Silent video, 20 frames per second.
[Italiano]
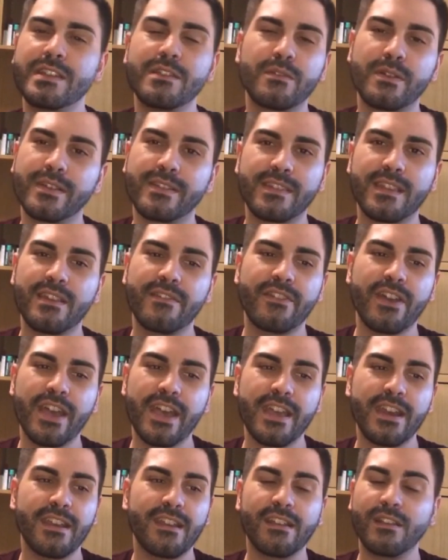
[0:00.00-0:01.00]
in queste,
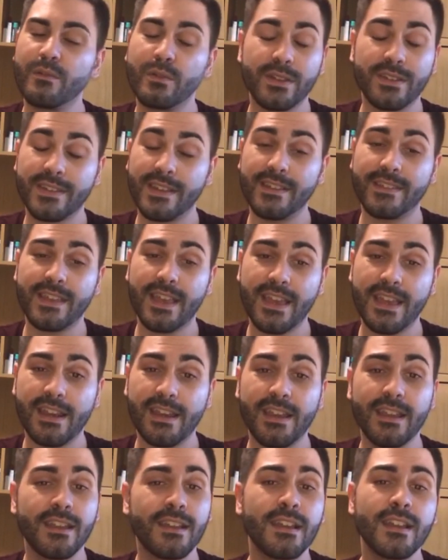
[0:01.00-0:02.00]
ferie, in queste
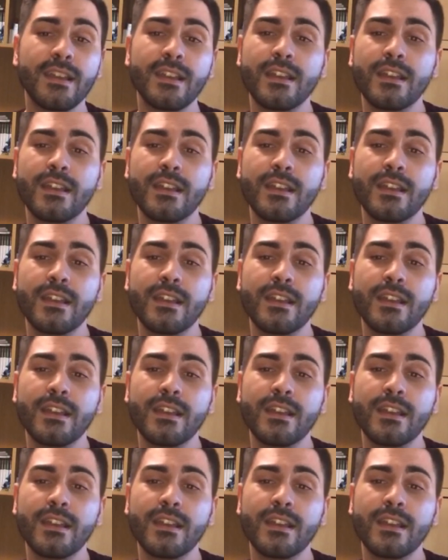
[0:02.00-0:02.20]
serie.